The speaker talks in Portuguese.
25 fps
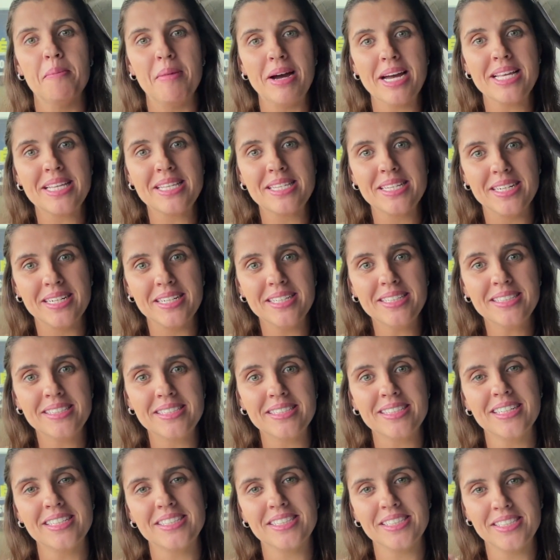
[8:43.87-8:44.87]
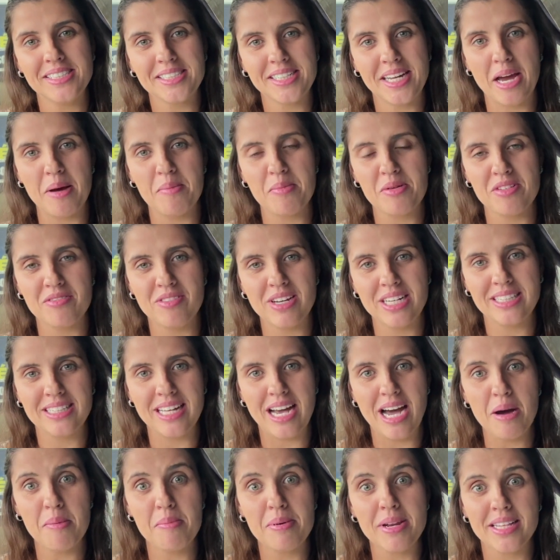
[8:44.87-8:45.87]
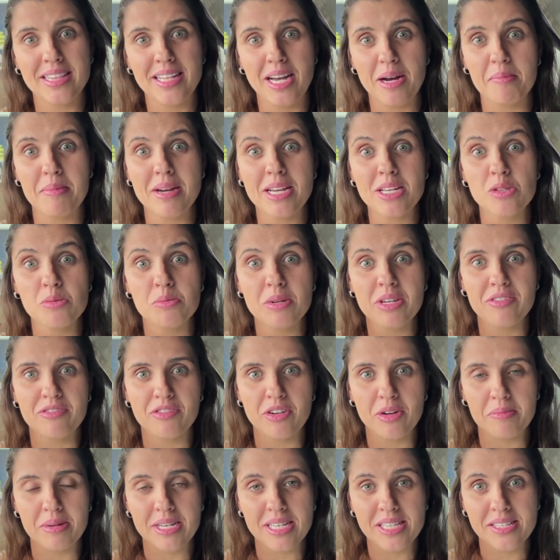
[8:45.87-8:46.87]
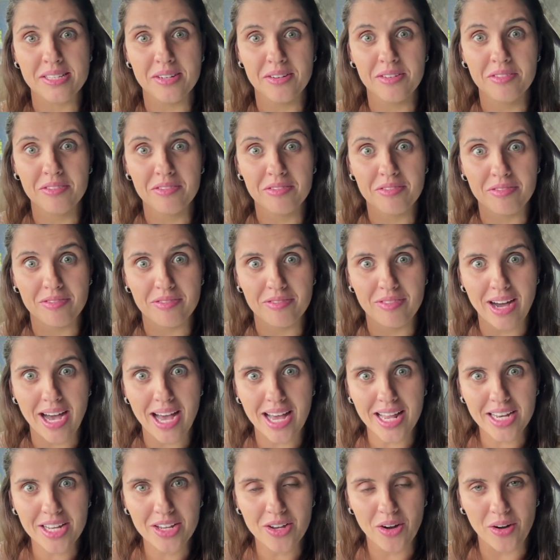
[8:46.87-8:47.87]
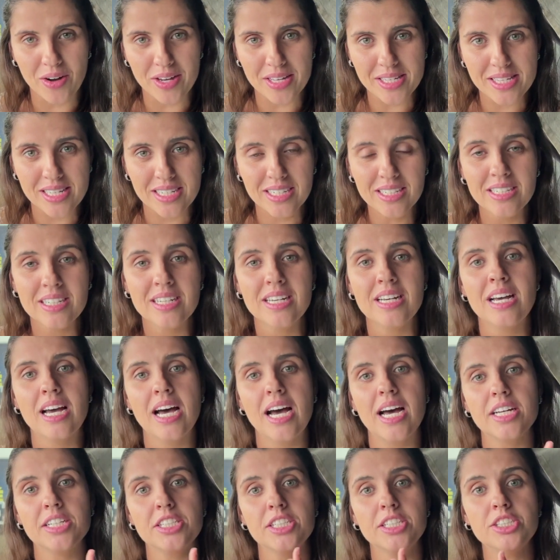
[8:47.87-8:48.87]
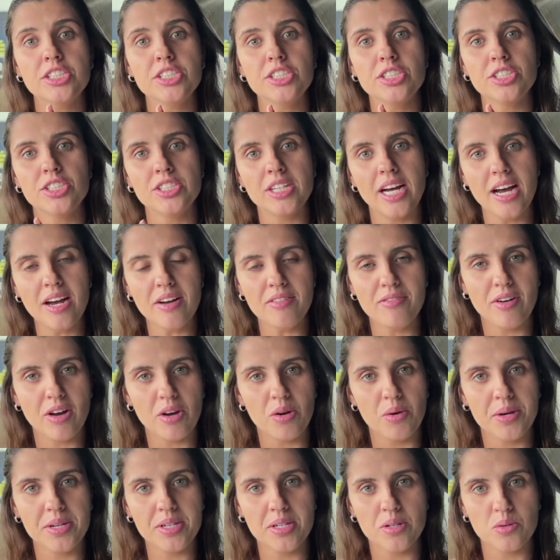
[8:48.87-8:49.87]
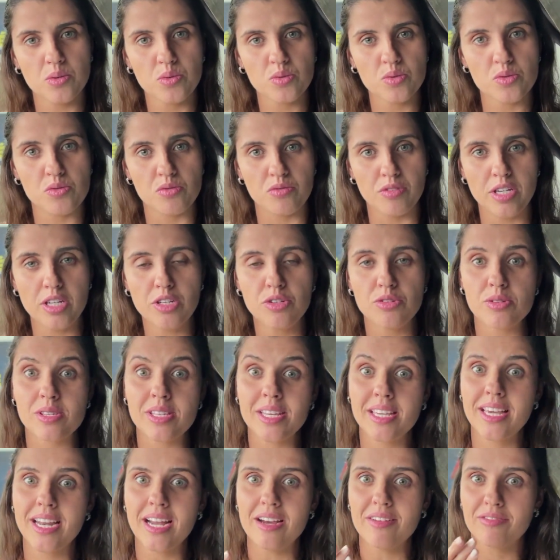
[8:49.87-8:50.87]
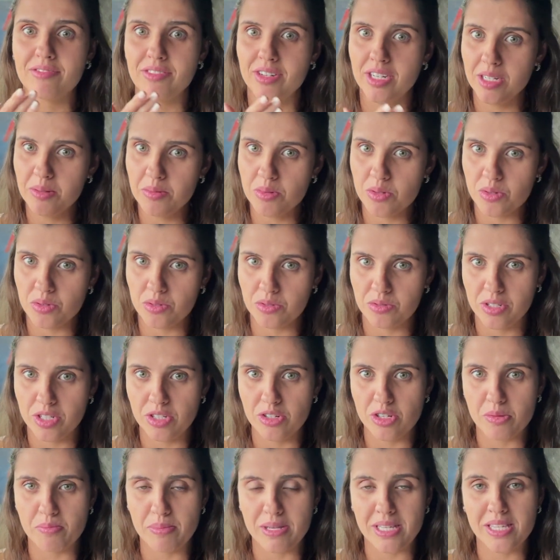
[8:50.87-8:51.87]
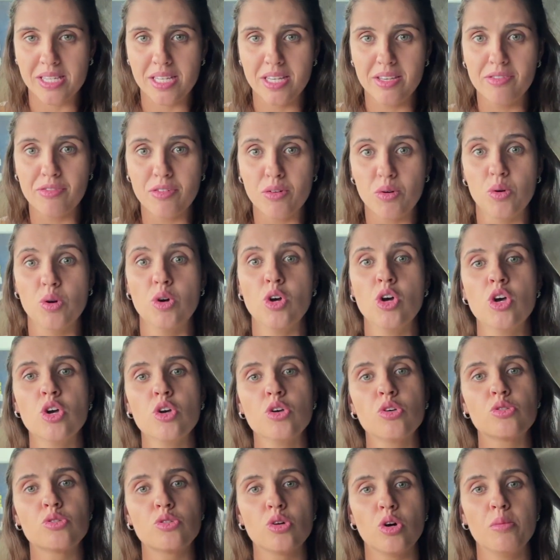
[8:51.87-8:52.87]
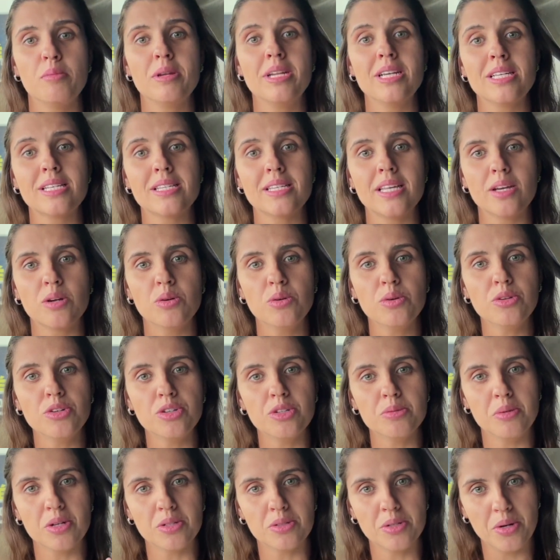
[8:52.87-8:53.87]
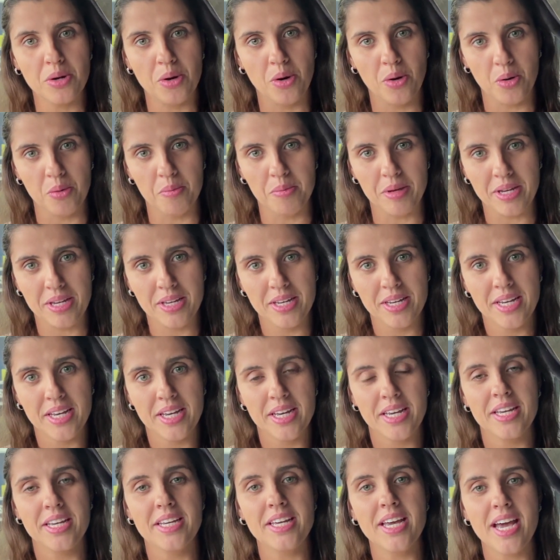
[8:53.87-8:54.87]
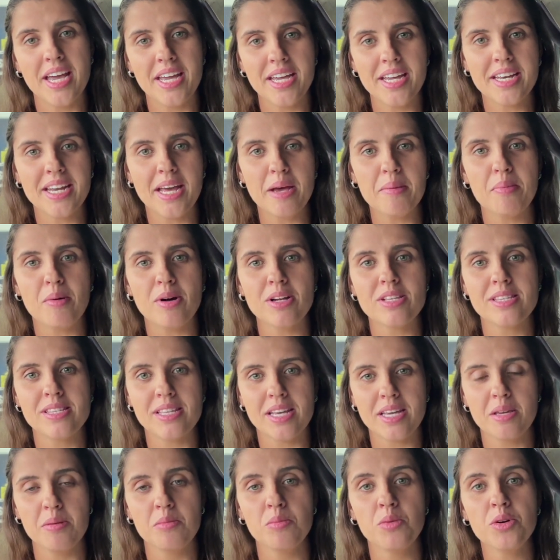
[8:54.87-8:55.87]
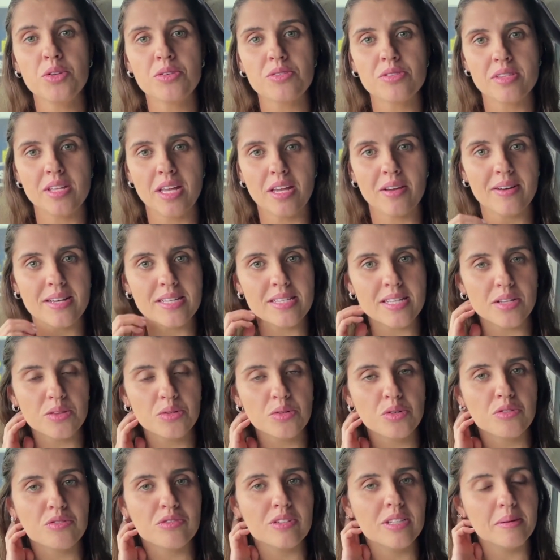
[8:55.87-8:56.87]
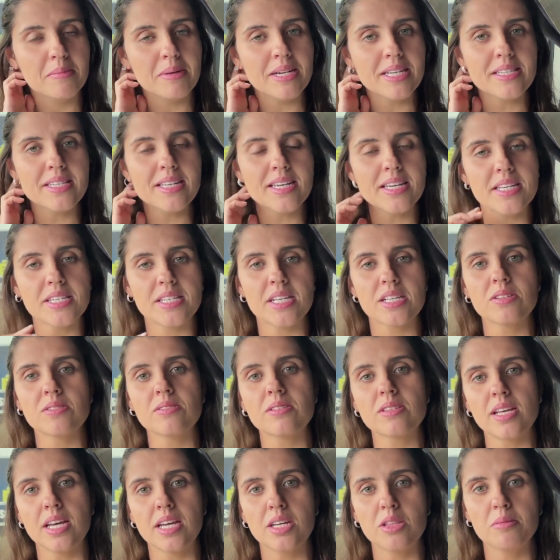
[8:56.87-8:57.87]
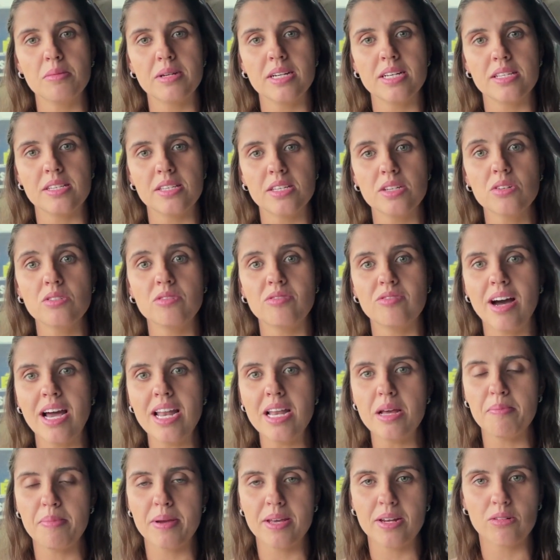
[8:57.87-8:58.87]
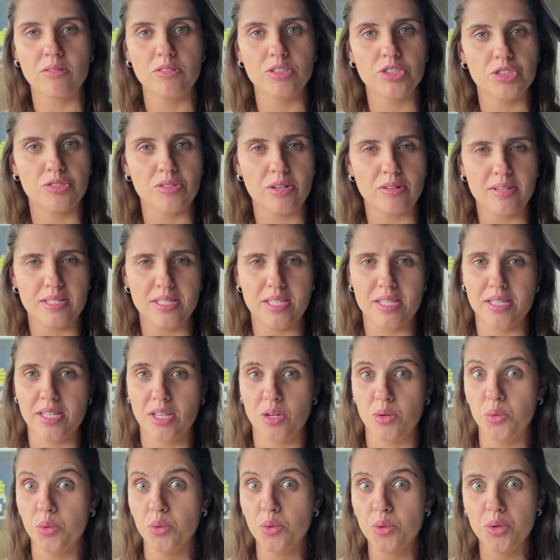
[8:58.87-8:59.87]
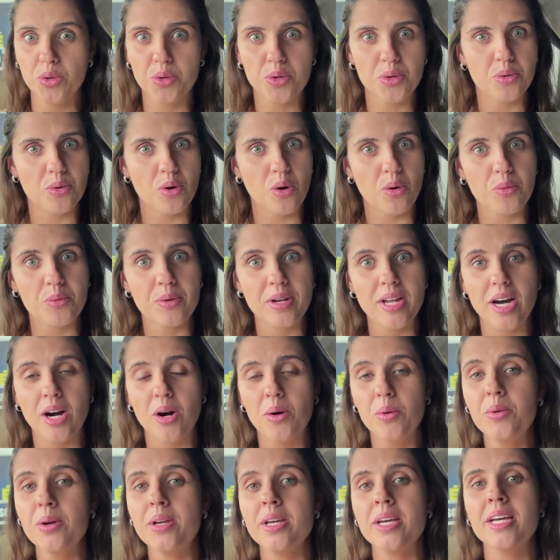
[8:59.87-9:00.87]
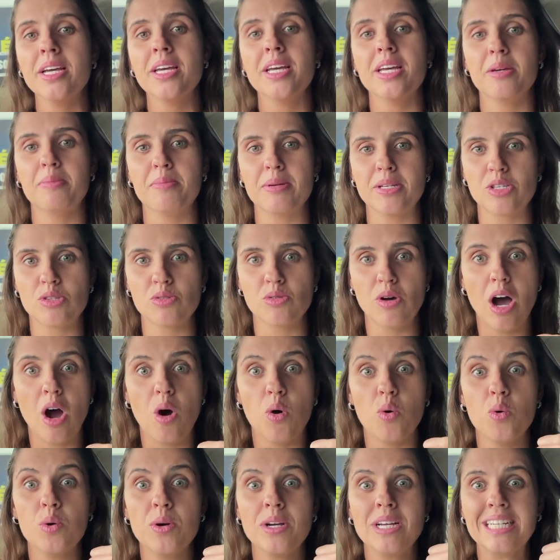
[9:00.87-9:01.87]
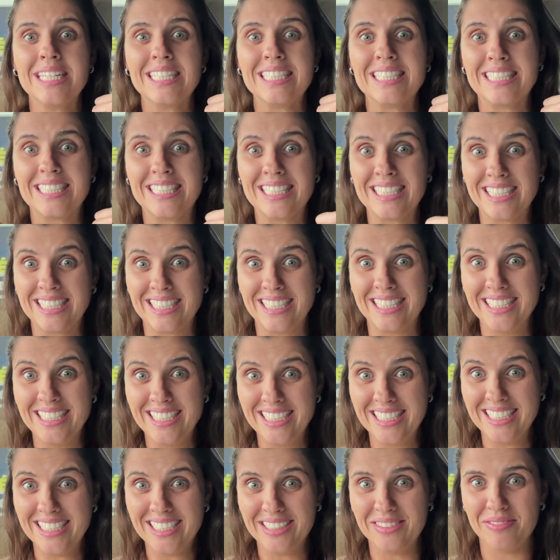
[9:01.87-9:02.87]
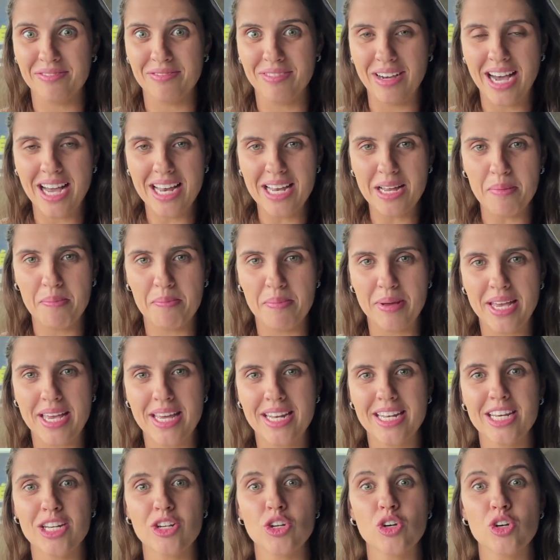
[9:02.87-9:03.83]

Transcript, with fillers: Mas antes, a gente quer aproveitar para dar mais uma informação valiosa. A gente já falou em alguns vídeos e gravamos um vídeo específico sobre seguro de motorhome. E aí, né, pode ser que muitos tenham essa dúvida, mas e aí, vocês vão sair do Brasil? Vale a pena continuar com esse seguro ou não? E pessoal, sim, vale a pena.